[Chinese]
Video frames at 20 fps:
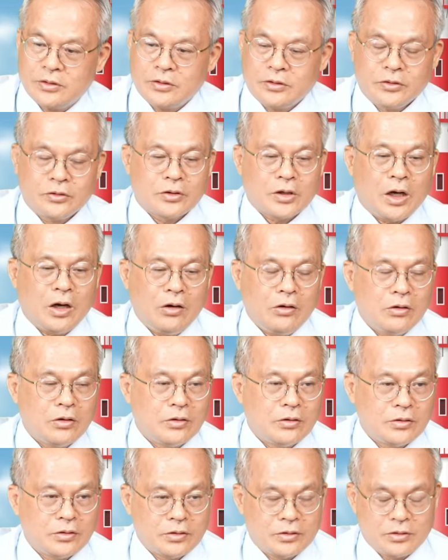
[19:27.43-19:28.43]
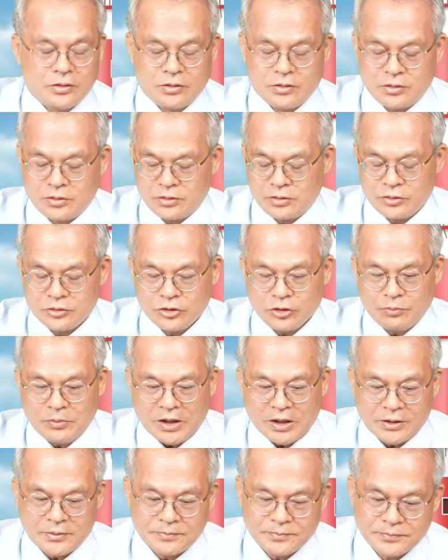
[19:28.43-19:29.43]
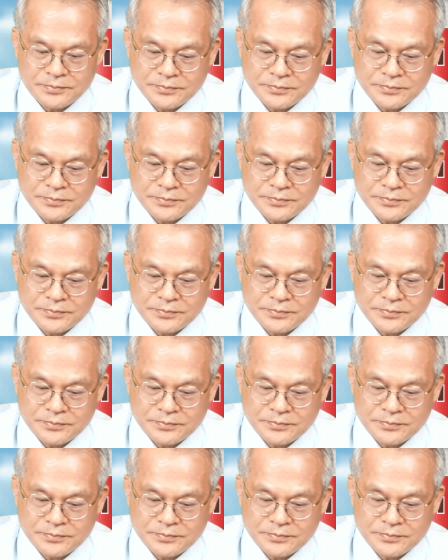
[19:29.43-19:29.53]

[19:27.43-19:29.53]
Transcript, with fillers: 有高就卖。